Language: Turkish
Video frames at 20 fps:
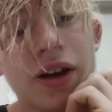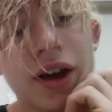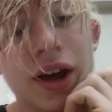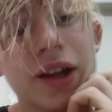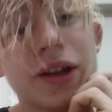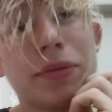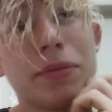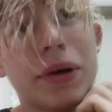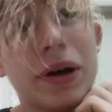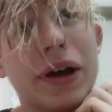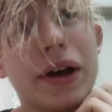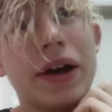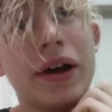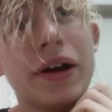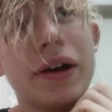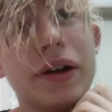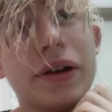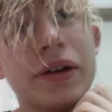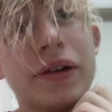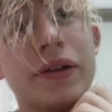Heyt be.
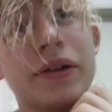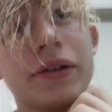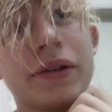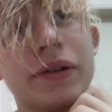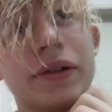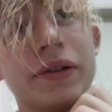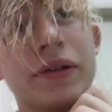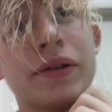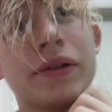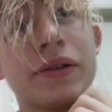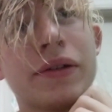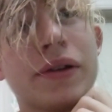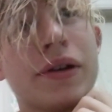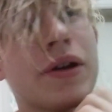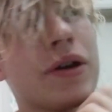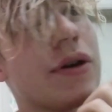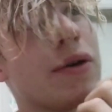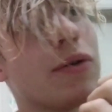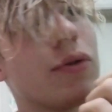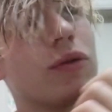
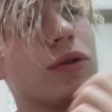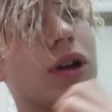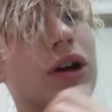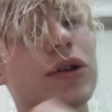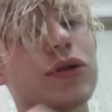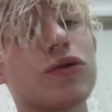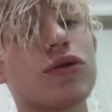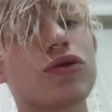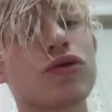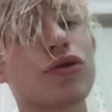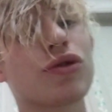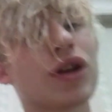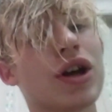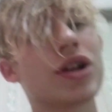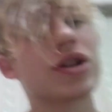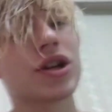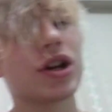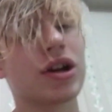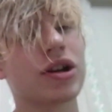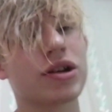Ulan küçükken
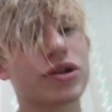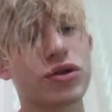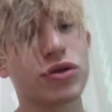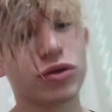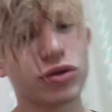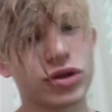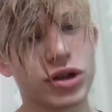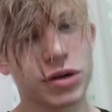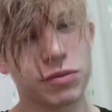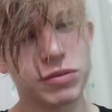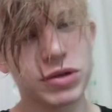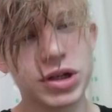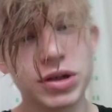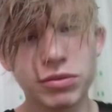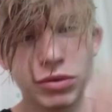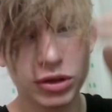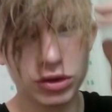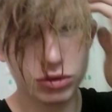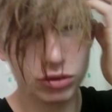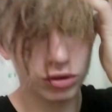şarkıcı
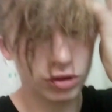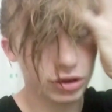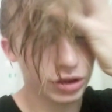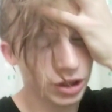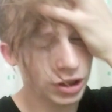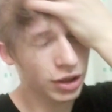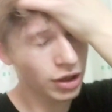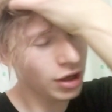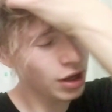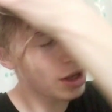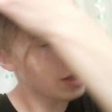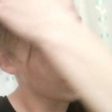olacakmışım da sonradan